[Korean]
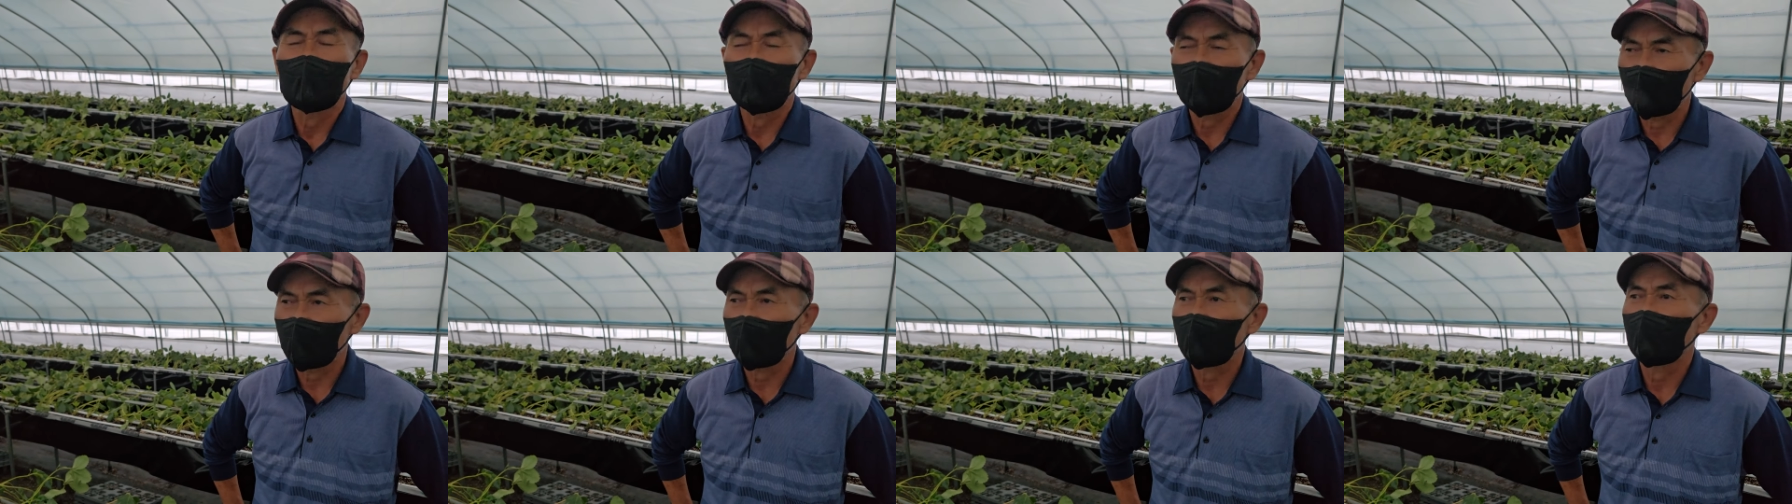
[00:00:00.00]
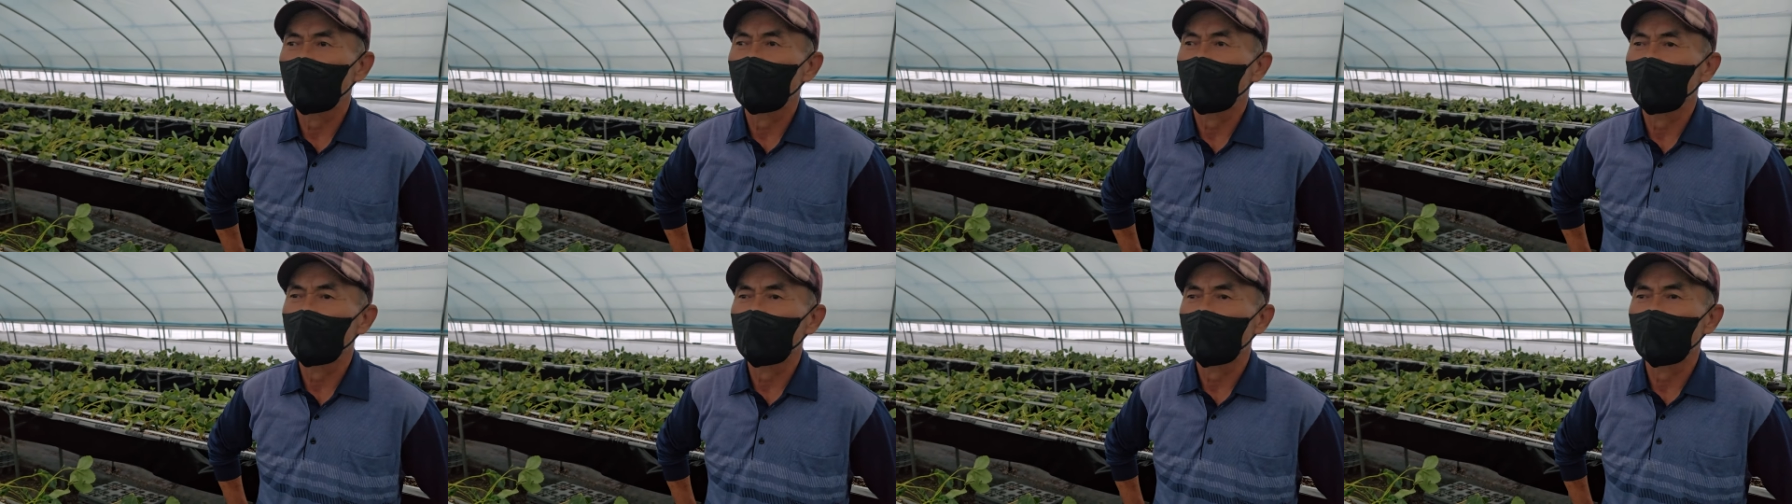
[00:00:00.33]

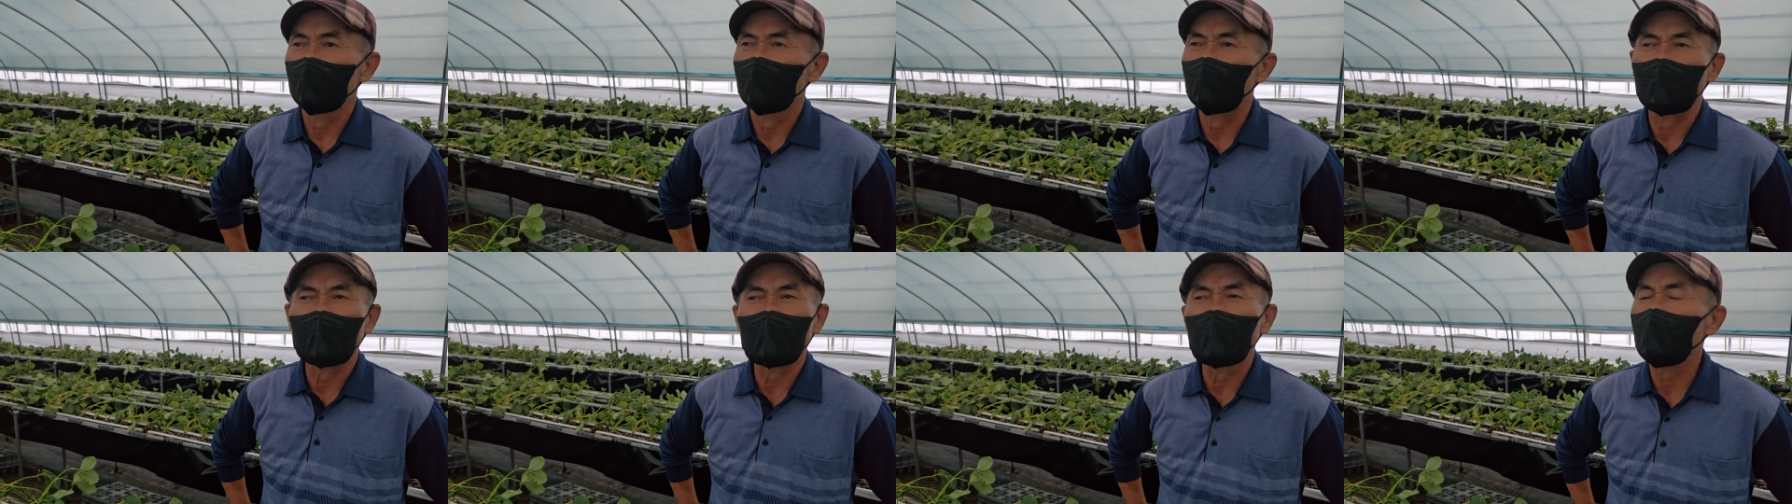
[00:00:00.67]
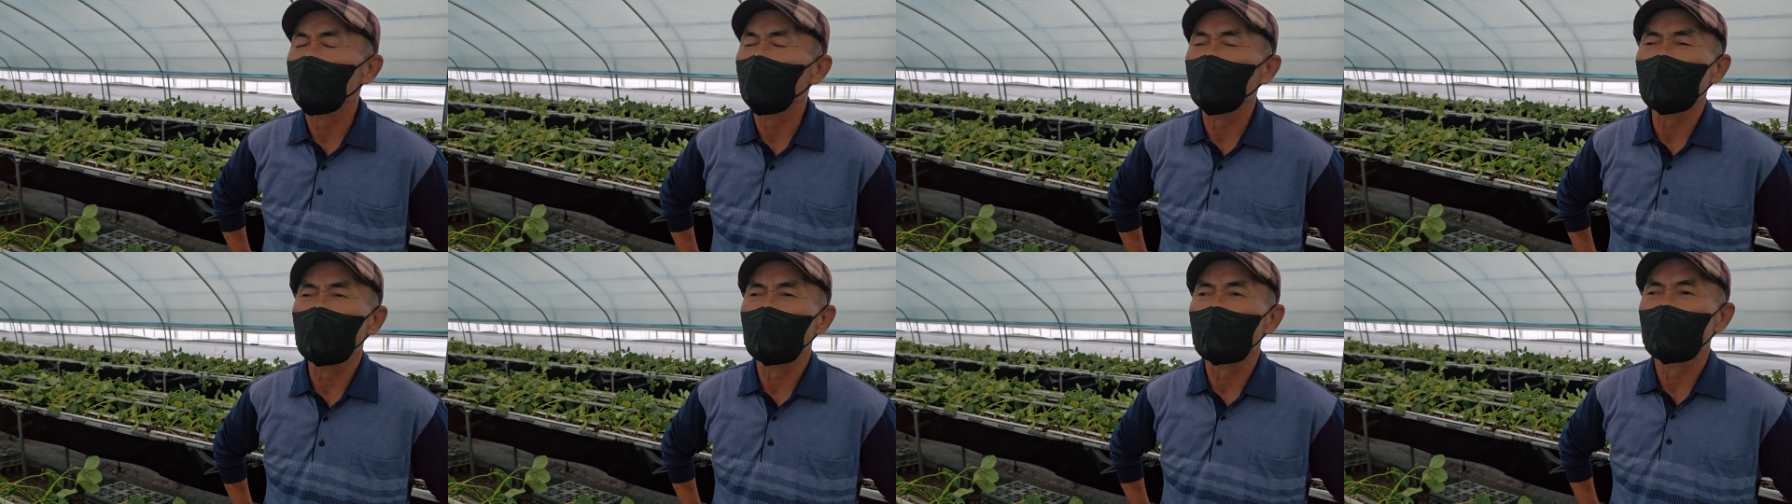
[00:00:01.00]
예 뭐 많이
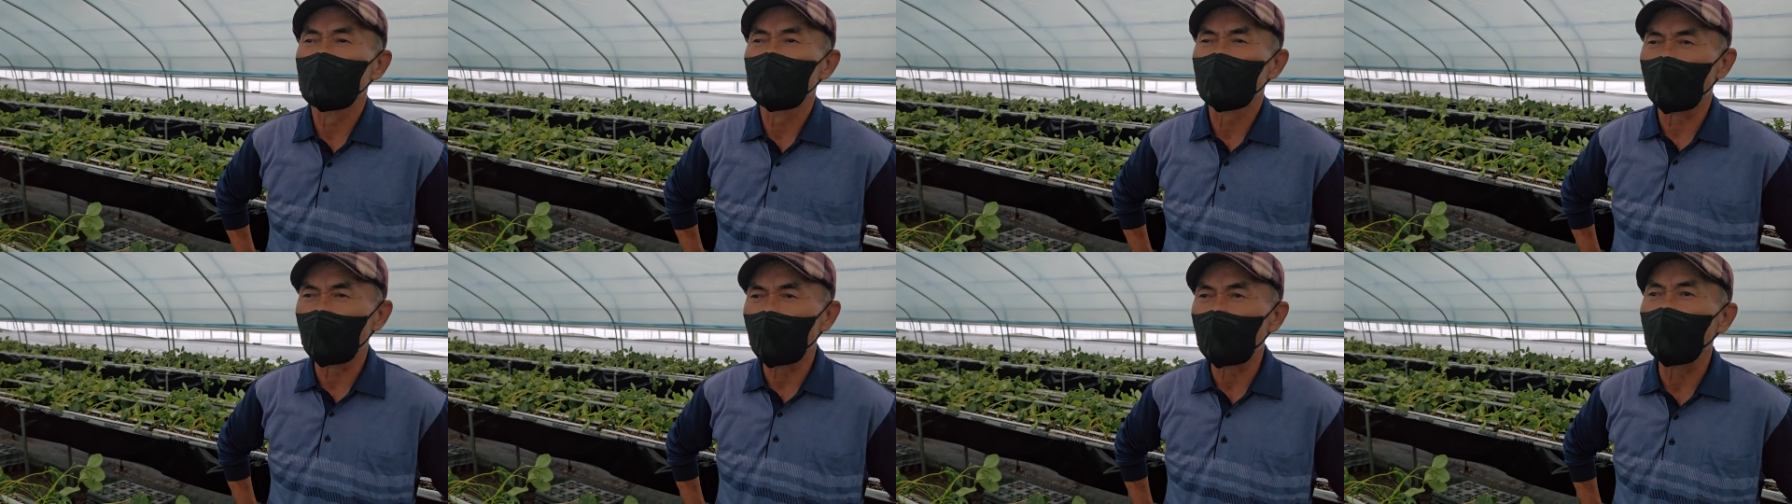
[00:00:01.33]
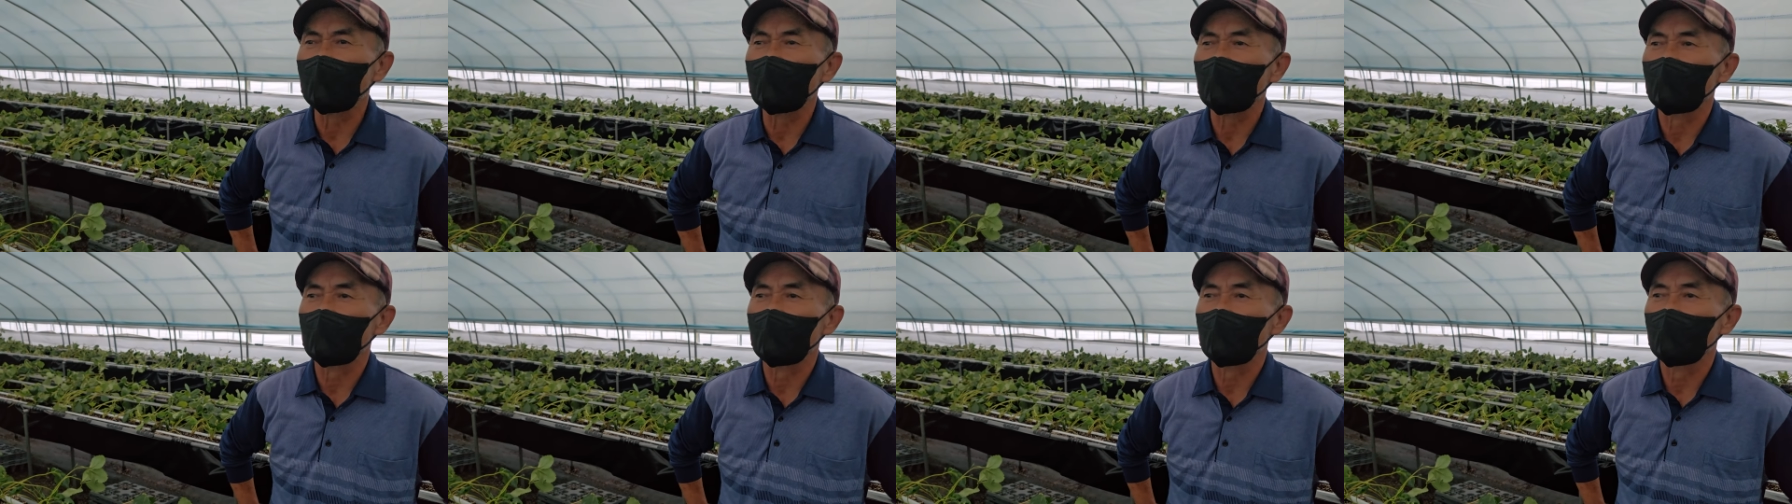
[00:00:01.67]
안 파- 니까
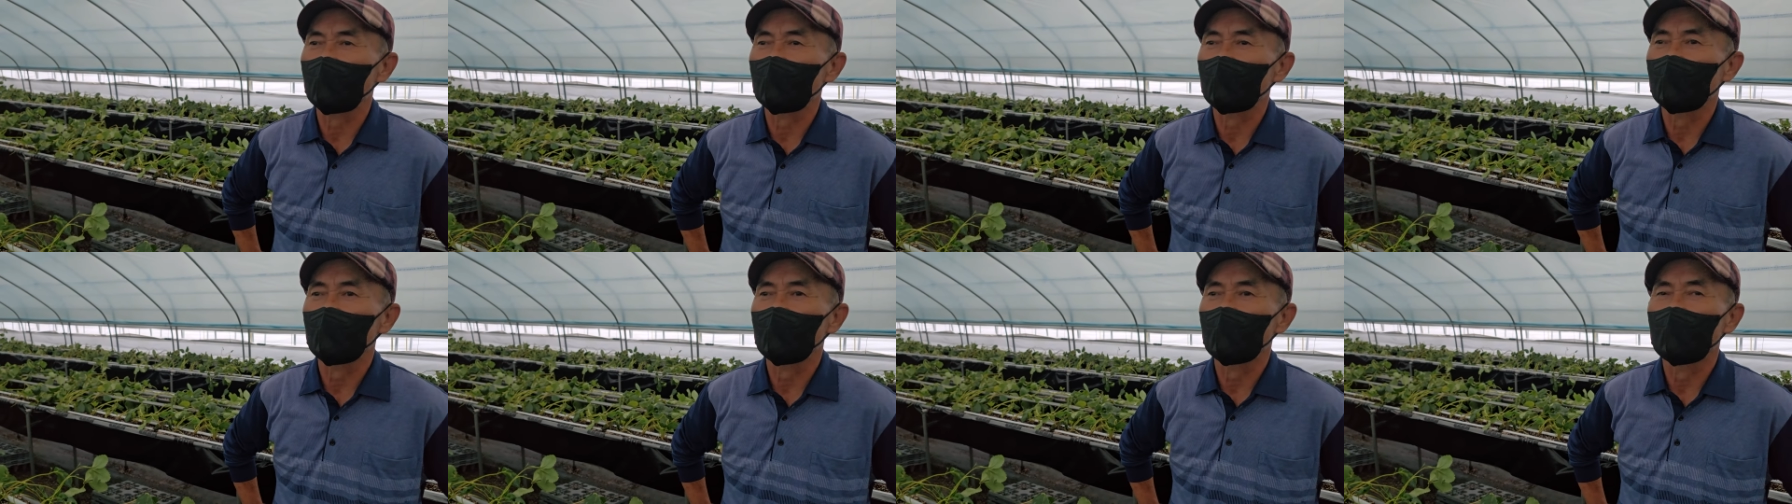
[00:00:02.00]
조금밖에 안 해.